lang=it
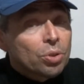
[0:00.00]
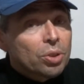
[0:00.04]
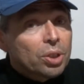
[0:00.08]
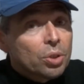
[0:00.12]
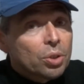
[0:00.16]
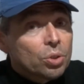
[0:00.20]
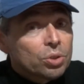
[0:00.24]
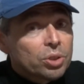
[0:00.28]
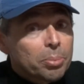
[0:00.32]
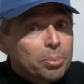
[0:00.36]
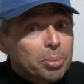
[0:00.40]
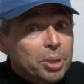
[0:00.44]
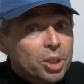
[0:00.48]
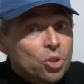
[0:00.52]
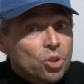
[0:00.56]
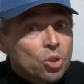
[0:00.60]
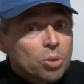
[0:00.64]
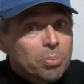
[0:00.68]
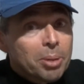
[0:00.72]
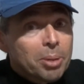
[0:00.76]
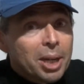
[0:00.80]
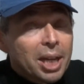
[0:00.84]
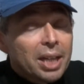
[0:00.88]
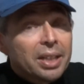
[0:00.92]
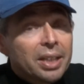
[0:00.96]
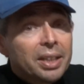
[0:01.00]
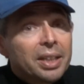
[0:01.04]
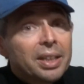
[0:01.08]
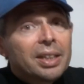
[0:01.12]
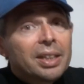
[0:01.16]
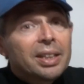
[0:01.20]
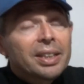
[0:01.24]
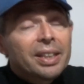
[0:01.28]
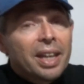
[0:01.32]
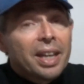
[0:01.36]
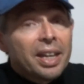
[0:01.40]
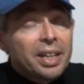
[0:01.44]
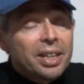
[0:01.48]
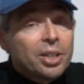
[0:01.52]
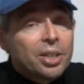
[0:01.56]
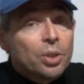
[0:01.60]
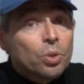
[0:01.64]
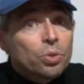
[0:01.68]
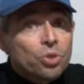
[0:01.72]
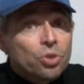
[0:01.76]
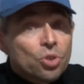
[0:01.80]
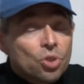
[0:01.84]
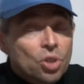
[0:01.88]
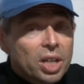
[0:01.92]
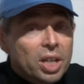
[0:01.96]
le cose principali che
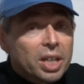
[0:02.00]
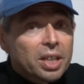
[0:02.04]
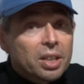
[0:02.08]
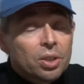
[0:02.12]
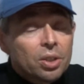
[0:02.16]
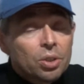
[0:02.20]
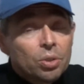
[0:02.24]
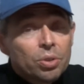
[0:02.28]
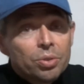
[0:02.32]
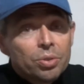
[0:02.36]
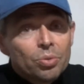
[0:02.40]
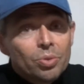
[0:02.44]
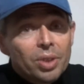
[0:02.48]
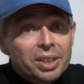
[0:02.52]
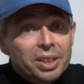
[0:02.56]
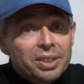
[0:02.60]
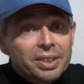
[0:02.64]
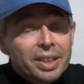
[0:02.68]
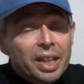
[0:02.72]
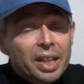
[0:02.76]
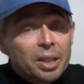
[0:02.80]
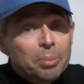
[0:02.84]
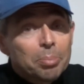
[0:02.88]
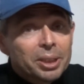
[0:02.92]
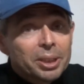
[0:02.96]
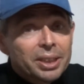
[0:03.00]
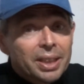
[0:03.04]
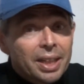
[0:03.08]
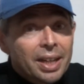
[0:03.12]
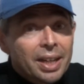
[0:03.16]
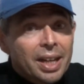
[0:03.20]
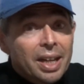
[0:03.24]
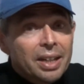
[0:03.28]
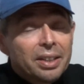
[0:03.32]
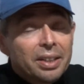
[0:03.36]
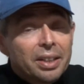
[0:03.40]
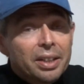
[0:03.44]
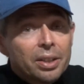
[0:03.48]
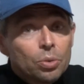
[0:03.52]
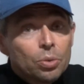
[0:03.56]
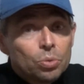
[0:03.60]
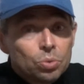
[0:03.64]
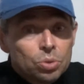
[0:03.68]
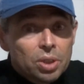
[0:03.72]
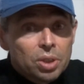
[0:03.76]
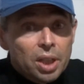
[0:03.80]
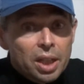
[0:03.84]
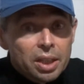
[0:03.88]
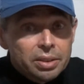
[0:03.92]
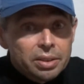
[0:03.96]
io cerco in una scarpa da running
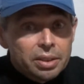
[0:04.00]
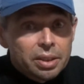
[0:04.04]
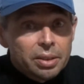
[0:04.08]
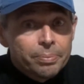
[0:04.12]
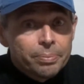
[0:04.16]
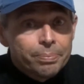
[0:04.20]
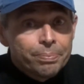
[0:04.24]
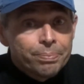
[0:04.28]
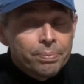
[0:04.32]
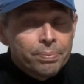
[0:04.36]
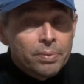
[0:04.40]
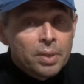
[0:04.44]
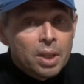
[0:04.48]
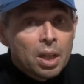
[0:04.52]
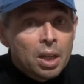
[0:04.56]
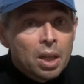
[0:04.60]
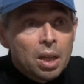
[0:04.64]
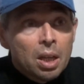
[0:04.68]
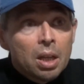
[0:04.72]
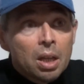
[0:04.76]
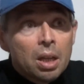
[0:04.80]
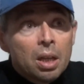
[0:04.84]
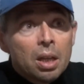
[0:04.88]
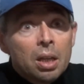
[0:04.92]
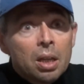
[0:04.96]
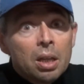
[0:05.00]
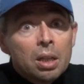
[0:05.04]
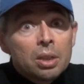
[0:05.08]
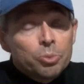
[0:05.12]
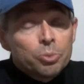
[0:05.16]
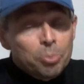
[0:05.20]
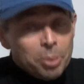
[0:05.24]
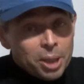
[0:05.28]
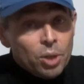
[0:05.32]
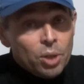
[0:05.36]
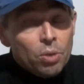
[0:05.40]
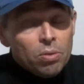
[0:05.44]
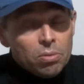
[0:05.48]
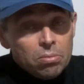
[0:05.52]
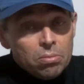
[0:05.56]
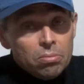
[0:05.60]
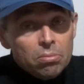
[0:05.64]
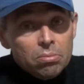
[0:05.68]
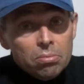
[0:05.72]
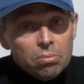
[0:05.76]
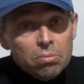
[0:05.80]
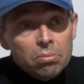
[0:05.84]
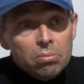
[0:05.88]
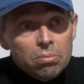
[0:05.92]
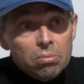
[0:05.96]
usata. Spero
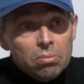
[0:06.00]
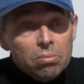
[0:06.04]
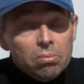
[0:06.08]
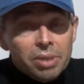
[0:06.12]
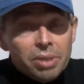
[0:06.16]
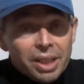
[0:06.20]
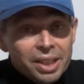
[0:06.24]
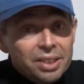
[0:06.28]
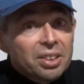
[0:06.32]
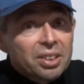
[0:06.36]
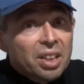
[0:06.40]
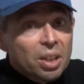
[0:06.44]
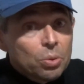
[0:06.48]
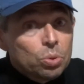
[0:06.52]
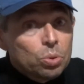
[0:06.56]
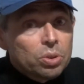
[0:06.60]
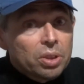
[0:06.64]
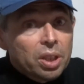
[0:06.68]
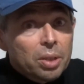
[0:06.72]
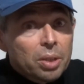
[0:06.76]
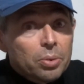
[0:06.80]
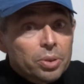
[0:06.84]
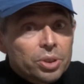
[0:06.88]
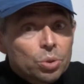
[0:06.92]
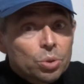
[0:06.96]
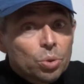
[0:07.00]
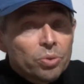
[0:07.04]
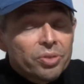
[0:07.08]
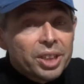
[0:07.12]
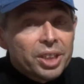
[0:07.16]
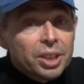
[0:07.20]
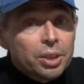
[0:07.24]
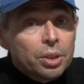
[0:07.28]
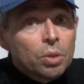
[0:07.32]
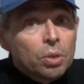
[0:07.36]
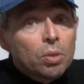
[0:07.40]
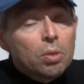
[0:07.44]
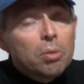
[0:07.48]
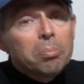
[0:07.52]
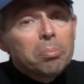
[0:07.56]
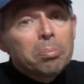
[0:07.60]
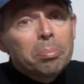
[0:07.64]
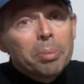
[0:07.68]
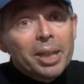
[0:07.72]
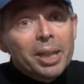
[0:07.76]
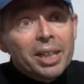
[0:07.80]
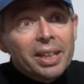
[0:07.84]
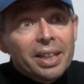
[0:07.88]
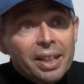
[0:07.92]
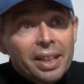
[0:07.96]
che sia utile questo video
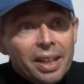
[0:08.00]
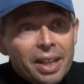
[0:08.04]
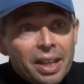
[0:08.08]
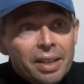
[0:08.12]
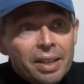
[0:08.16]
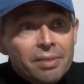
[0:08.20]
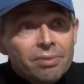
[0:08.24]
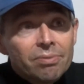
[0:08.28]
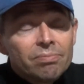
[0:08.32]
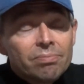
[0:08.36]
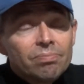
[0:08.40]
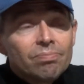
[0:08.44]
perché